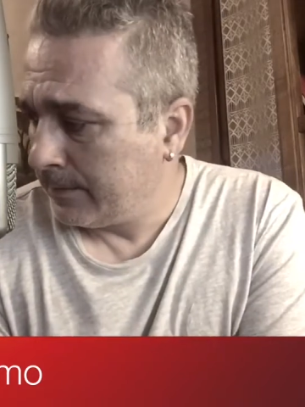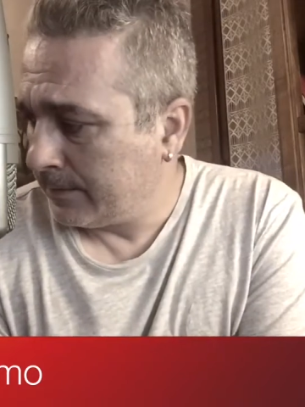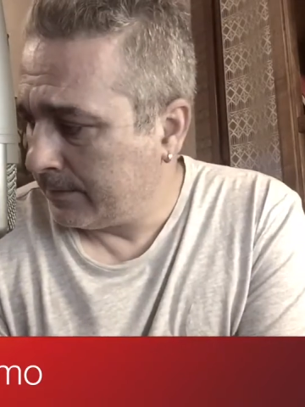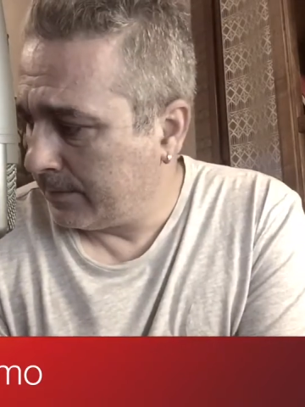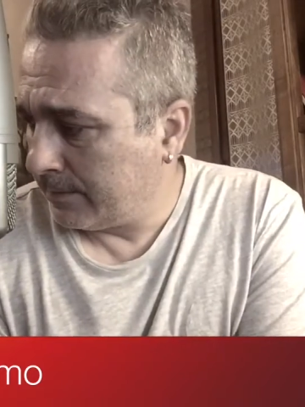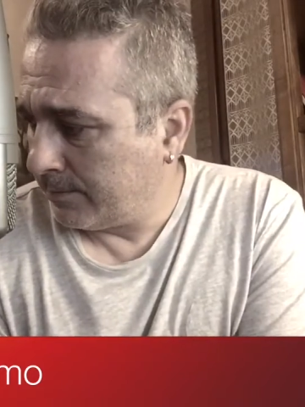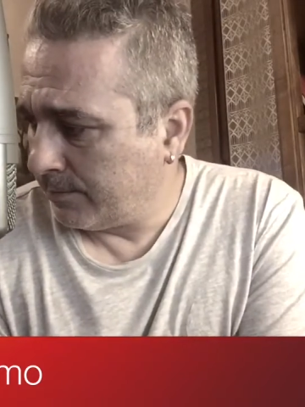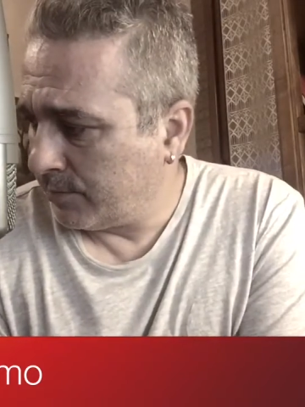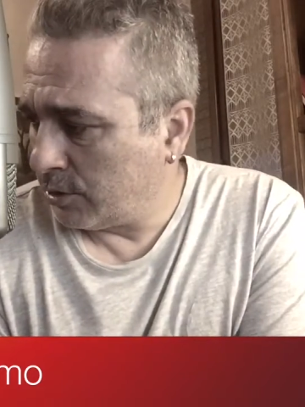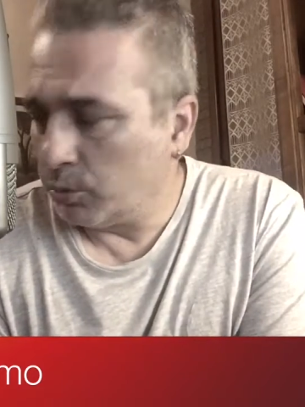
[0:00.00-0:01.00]

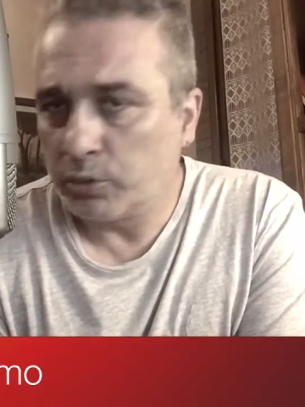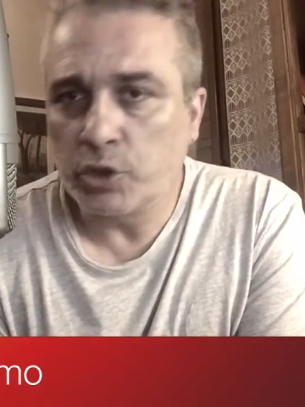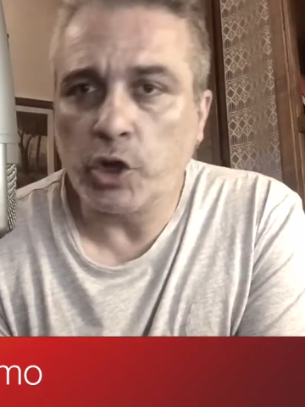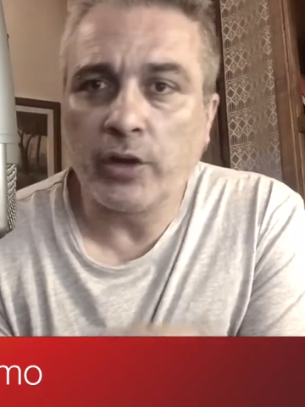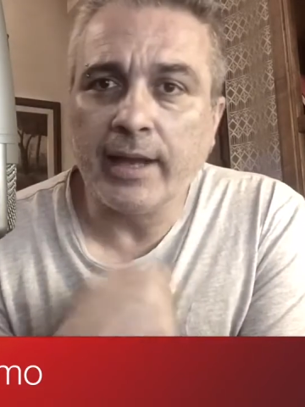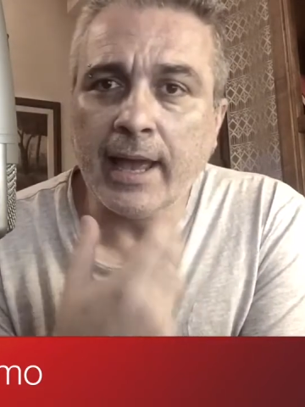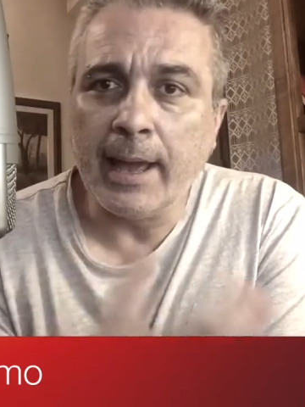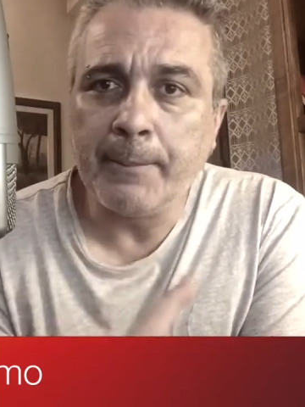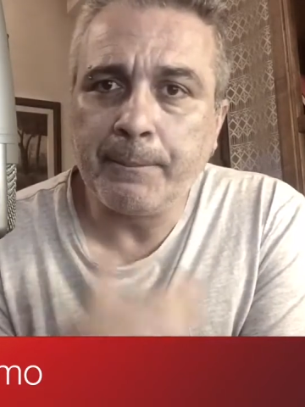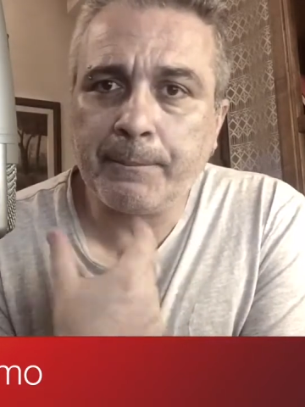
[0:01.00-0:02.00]
di tutto ciò
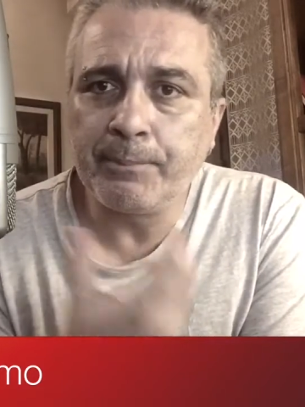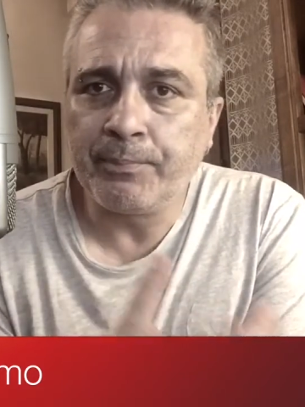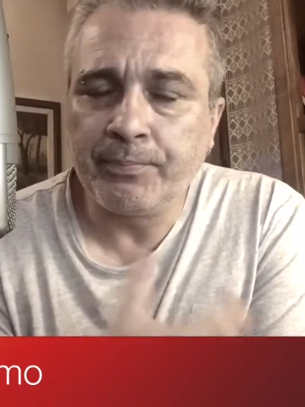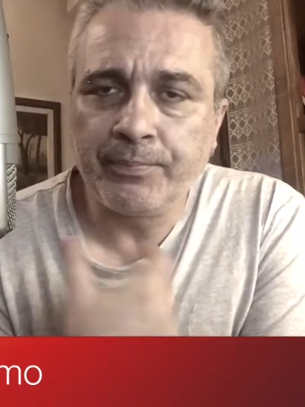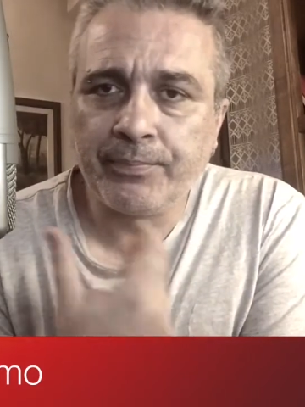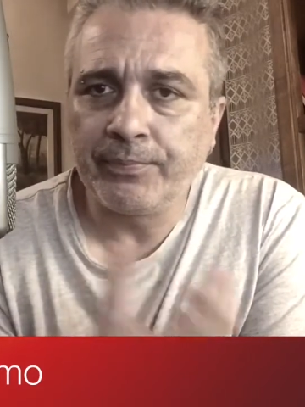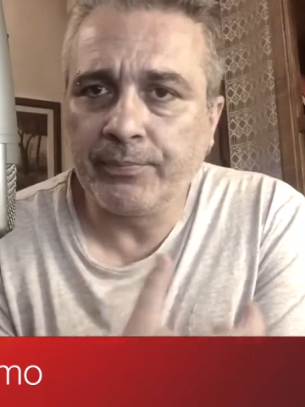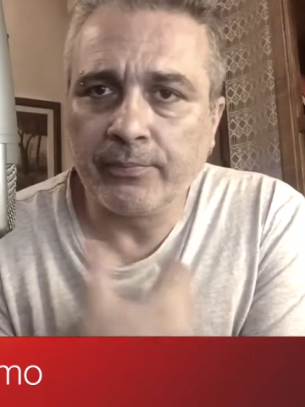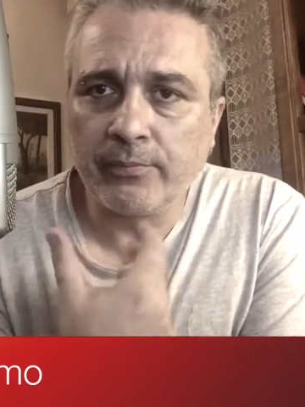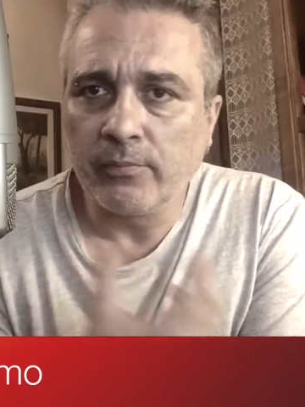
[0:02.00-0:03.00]
che è, mh,
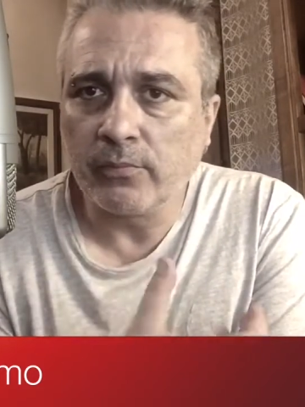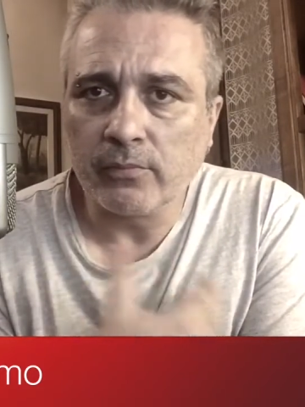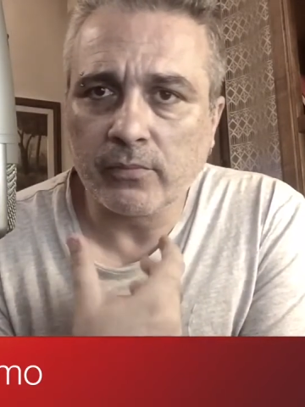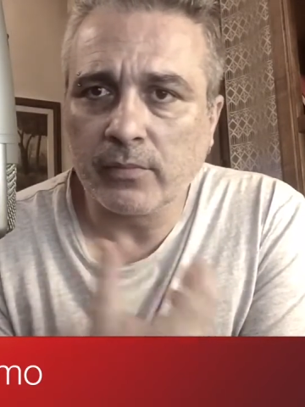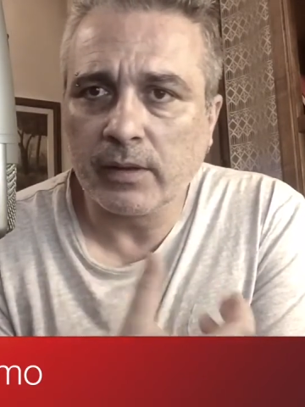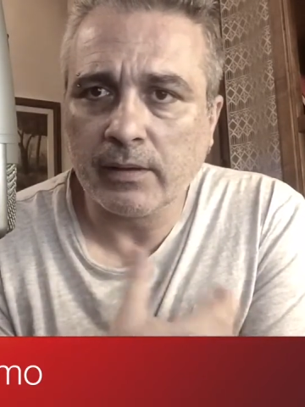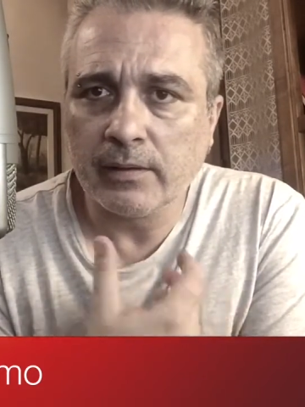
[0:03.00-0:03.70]
mm,